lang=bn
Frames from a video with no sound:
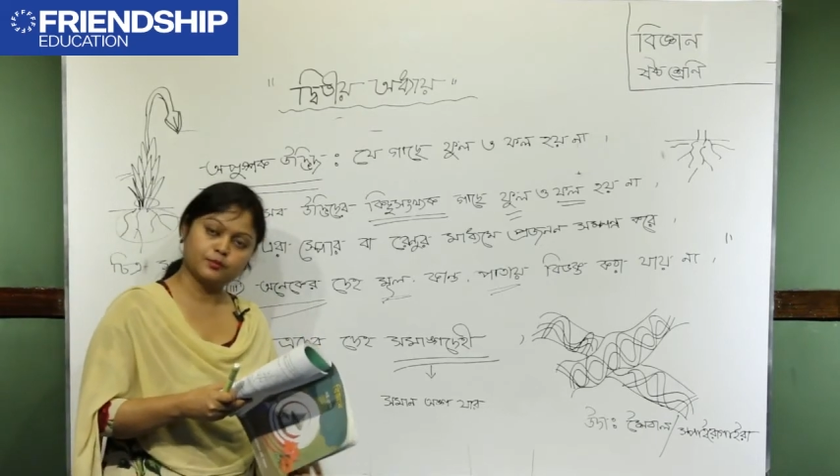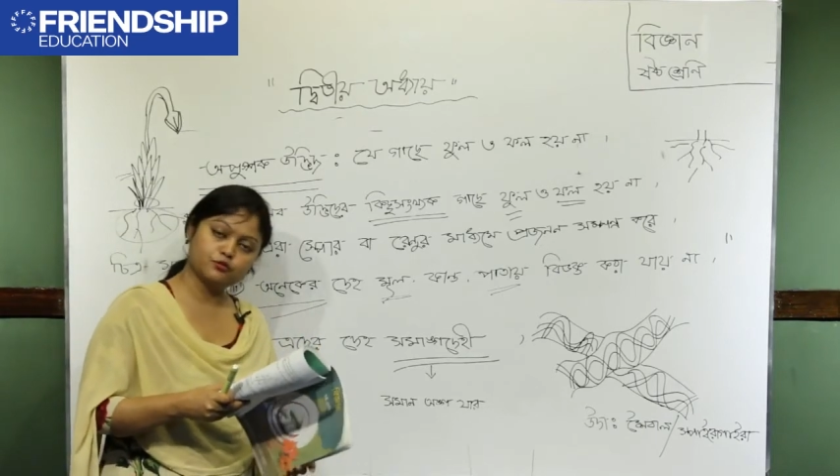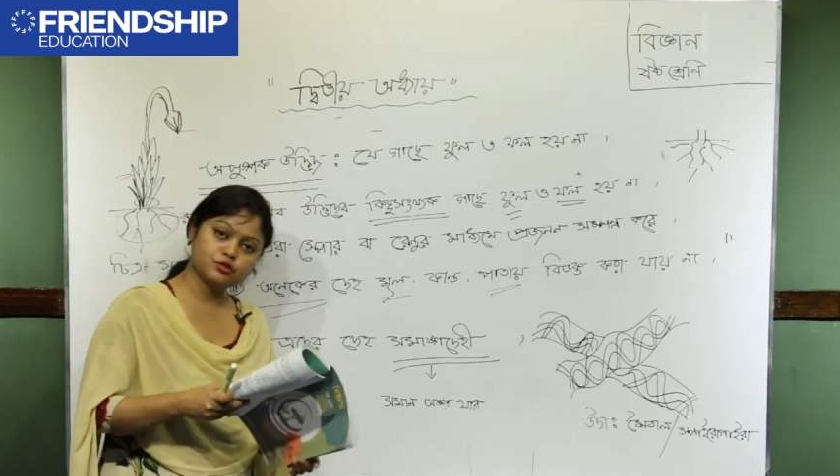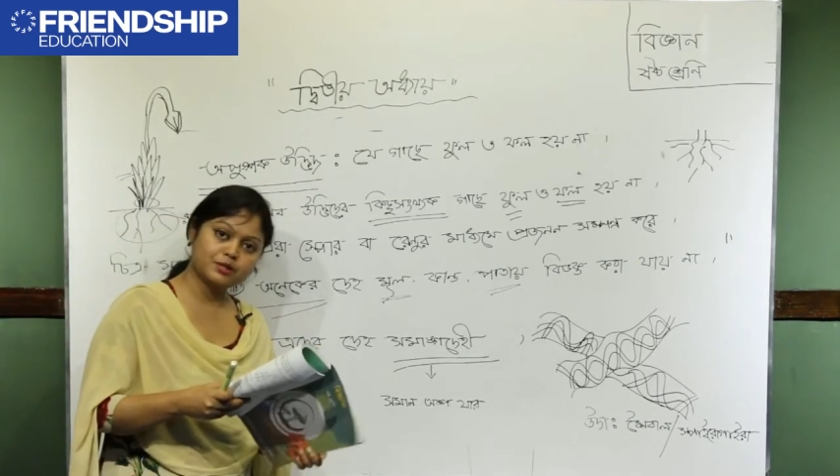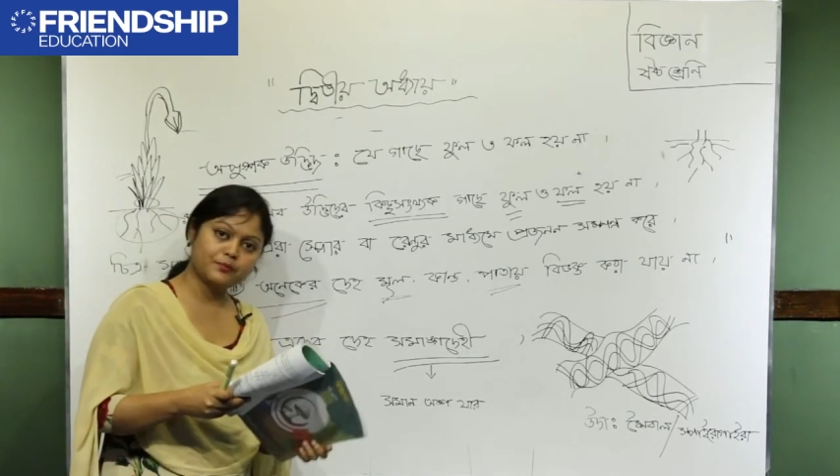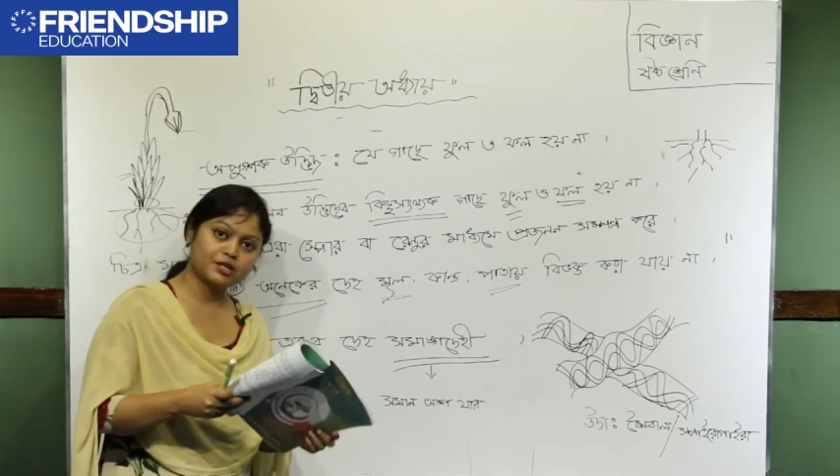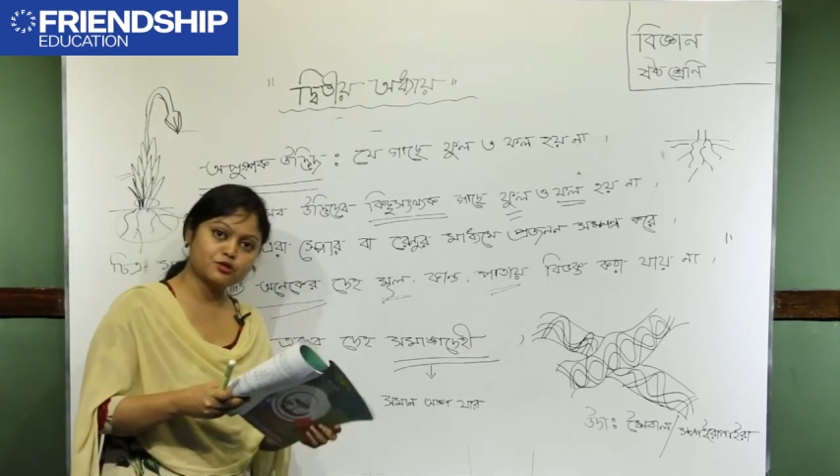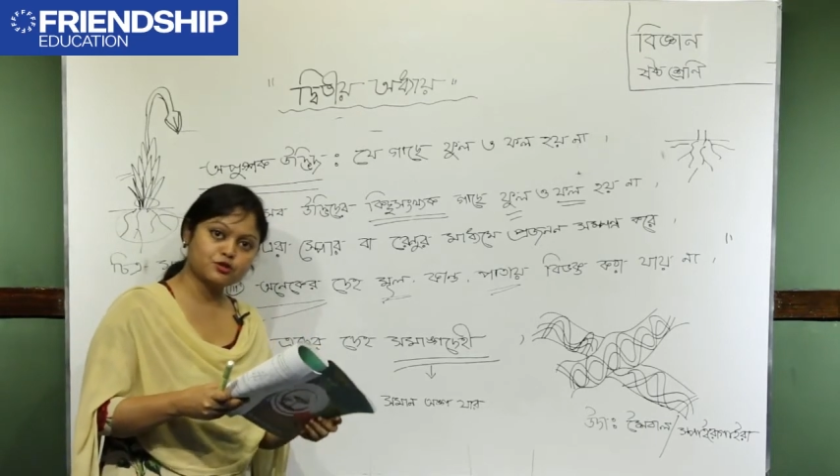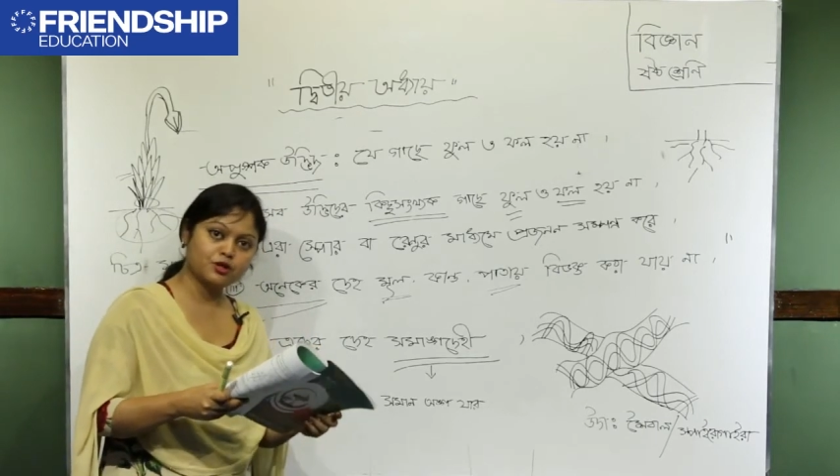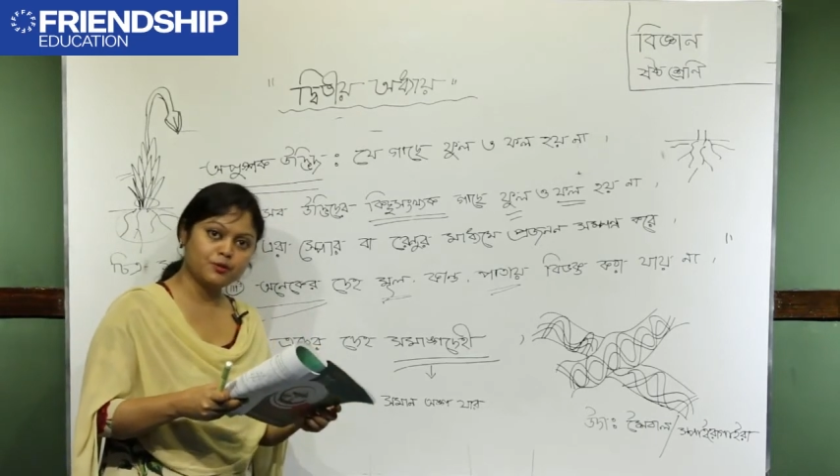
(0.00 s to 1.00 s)
বুঝতে
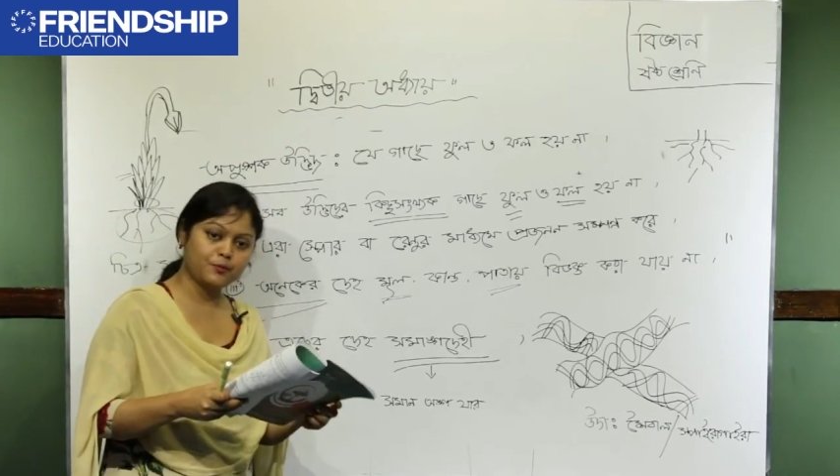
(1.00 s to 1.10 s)
পেরেছো